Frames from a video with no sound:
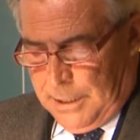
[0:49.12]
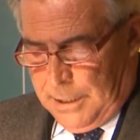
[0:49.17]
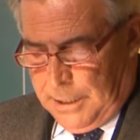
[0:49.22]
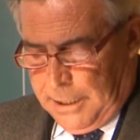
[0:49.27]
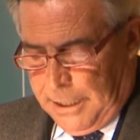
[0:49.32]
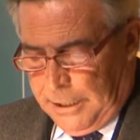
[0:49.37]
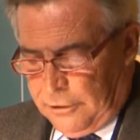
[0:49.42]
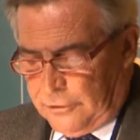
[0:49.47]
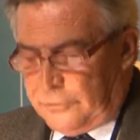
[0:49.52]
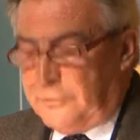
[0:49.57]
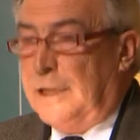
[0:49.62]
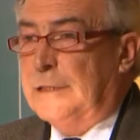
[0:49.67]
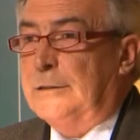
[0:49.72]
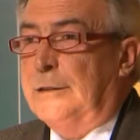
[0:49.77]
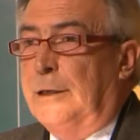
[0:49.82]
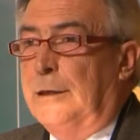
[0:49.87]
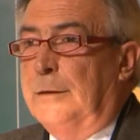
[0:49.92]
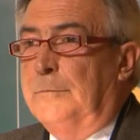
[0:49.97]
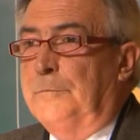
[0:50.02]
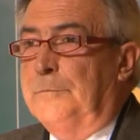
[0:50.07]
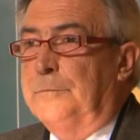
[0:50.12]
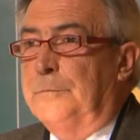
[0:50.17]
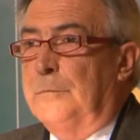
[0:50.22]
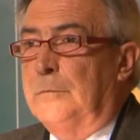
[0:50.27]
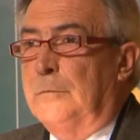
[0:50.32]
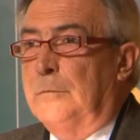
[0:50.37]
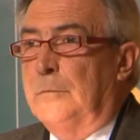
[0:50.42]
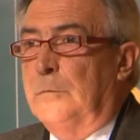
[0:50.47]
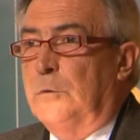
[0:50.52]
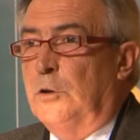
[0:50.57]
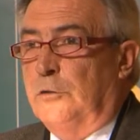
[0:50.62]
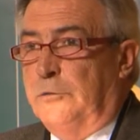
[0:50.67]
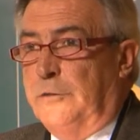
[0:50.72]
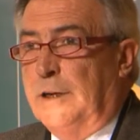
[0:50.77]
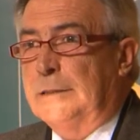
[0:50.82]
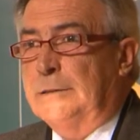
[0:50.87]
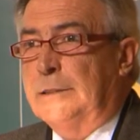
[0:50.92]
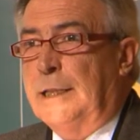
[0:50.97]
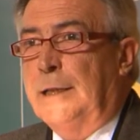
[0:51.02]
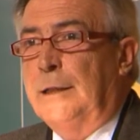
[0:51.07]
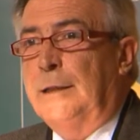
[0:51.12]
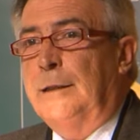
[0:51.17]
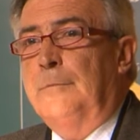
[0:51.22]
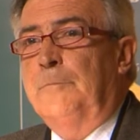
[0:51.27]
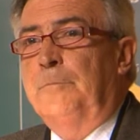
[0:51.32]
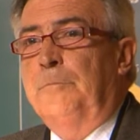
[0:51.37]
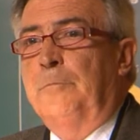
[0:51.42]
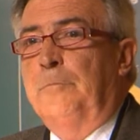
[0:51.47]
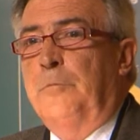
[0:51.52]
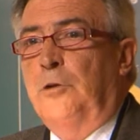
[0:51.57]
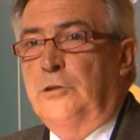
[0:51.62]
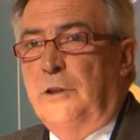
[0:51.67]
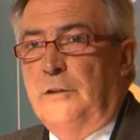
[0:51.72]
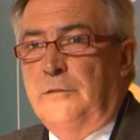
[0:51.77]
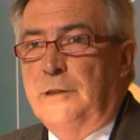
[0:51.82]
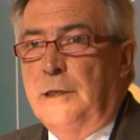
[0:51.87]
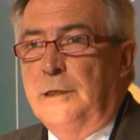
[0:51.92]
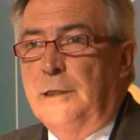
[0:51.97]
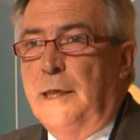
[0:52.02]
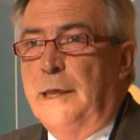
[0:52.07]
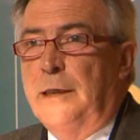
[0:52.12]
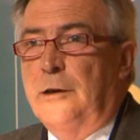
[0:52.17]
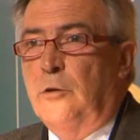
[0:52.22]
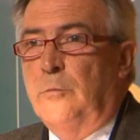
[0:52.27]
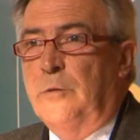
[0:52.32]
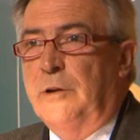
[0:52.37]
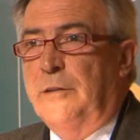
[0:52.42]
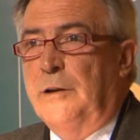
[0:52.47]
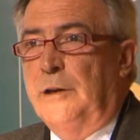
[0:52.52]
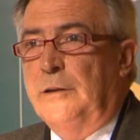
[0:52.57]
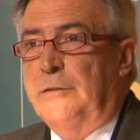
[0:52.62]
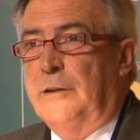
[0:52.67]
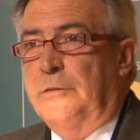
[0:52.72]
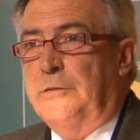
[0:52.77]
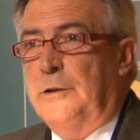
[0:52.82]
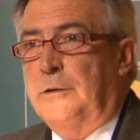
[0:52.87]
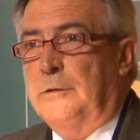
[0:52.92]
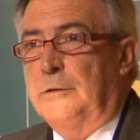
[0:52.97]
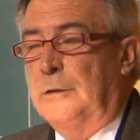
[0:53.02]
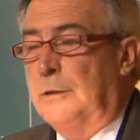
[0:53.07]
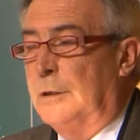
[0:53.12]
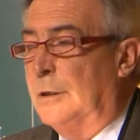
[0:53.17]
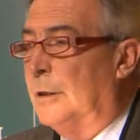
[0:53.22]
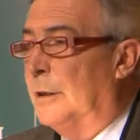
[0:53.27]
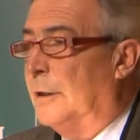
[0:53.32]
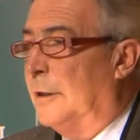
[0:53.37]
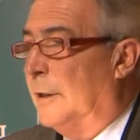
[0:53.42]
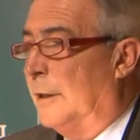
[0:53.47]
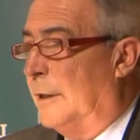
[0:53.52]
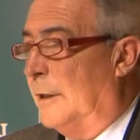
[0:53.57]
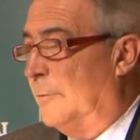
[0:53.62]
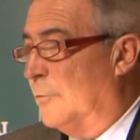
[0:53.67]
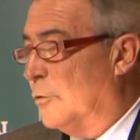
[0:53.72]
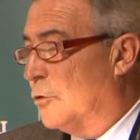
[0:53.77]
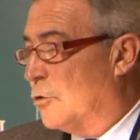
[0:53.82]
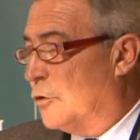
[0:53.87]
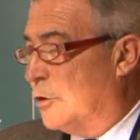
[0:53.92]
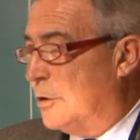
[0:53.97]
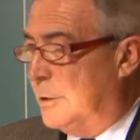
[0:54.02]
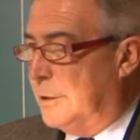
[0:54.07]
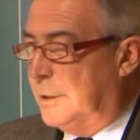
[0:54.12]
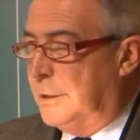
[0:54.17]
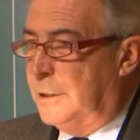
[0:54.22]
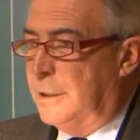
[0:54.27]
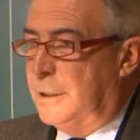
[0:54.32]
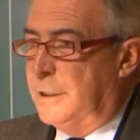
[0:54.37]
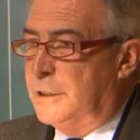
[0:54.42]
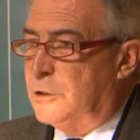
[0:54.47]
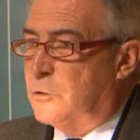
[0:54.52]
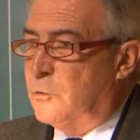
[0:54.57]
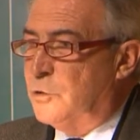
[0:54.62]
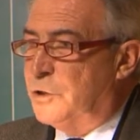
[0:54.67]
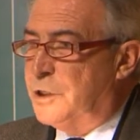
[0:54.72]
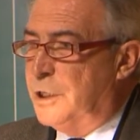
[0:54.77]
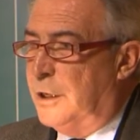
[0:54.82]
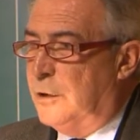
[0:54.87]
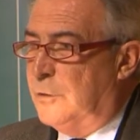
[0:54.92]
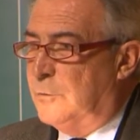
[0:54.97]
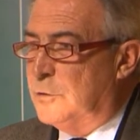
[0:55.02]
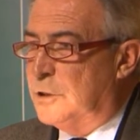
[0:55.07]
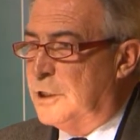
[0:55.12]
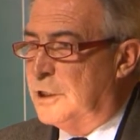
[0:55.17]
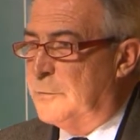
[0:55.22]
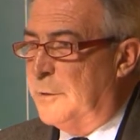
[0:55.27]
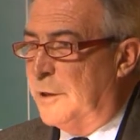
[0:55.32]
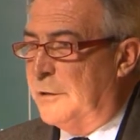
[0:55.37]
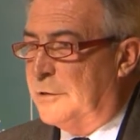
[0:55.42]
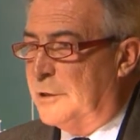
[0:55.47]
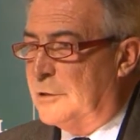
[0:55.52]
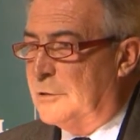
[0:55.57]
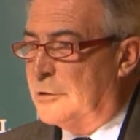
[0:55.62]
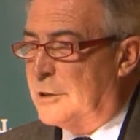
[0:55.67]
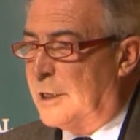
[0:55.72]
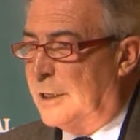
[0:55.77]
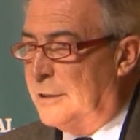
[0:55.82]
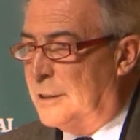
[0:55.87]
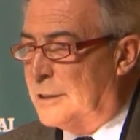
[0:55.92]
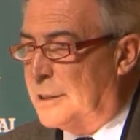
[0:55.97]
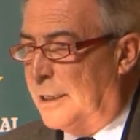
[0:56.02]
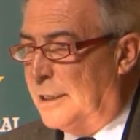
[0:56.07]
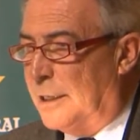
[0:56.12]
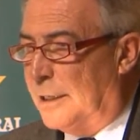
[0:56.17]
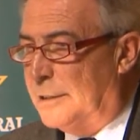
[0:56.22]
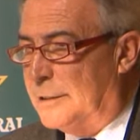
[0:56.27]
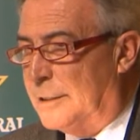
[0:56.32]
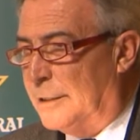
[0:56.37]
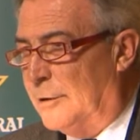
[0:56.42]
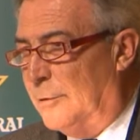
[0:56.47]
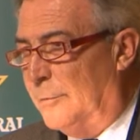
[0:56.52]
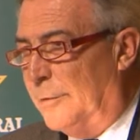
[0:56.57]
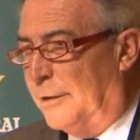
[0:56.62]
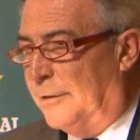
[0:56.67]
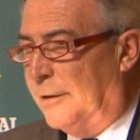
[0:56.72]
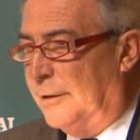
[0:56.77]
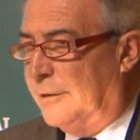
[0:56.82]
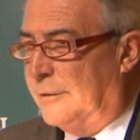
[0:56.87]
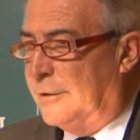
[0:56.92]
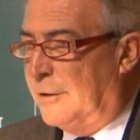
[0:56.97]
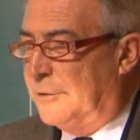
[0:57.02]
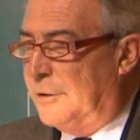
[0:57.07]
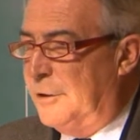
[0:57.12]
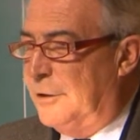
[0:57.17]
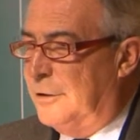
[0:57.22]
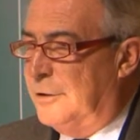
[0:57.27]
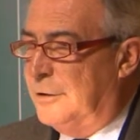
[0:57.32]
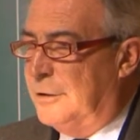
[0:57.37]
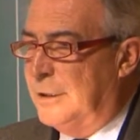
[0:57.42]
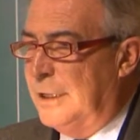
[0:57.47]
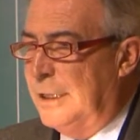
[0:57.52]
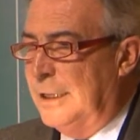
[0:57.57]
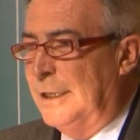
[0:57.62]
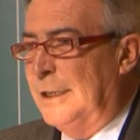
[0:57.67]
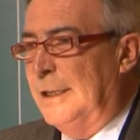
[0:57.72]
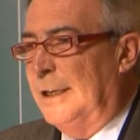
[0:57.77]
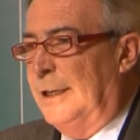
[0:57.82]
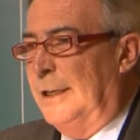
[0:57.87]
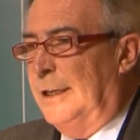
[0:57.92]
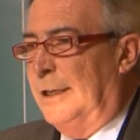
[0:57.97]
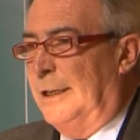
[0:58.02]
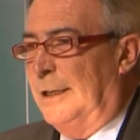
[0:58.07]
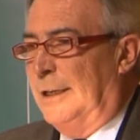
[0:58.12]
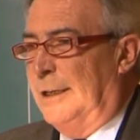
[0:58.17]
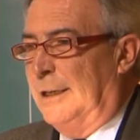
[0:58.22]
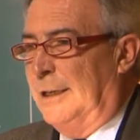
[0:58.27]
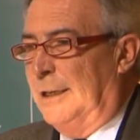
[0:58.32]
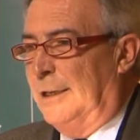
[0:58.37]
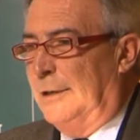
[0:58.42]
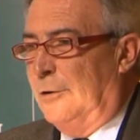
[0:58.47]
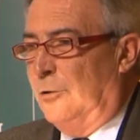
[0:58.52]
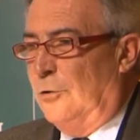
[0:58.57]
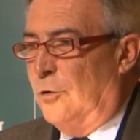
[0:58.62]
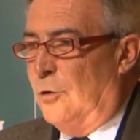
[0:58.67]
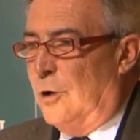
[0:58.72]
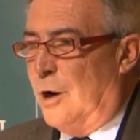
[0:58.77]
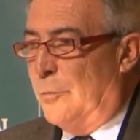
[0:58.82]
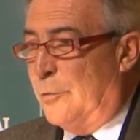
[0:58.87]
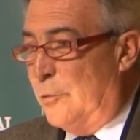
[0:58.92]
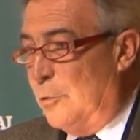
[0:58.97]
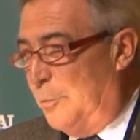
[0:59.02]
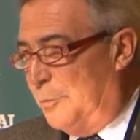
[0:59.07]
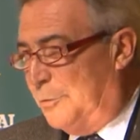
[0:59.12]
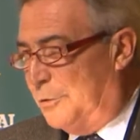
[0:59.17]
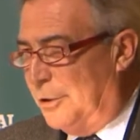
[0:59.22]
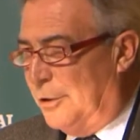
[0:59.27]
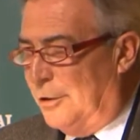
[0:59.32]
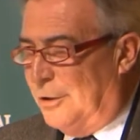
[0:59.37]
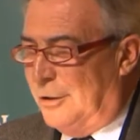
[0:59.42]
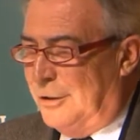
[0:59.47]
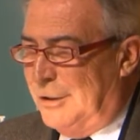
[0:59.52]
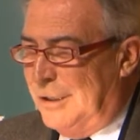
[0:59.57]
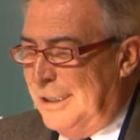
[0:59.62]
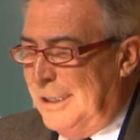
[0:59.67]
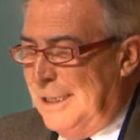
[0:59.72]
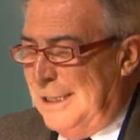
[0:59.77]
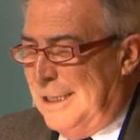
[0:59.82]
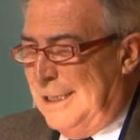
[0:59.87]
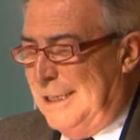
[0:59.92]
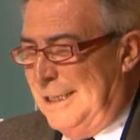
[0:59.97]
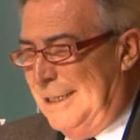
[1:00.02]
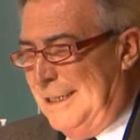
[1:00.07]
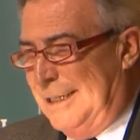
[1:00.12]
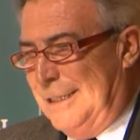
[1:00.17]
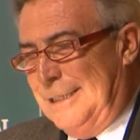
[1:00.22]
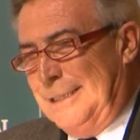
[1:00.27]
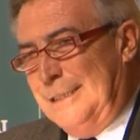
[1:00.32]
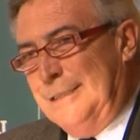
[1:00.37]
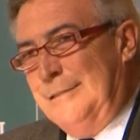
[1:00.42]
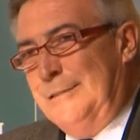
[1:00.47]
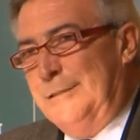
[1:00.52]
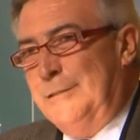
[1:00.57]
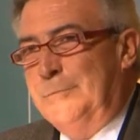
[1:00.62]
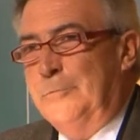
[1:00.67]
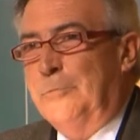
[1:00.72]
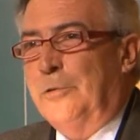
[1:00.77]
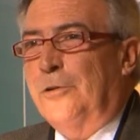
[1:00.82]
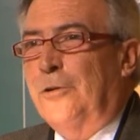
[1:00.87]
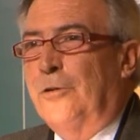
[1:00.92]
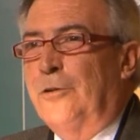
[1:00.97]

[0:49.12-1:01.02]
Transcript: ¿Qué nos falta? Nos falta potencialidad de comercialización. Hemos eh, escuchado muchas veces los grandes canales de comercialización, eh, lo abrupto, eh, por no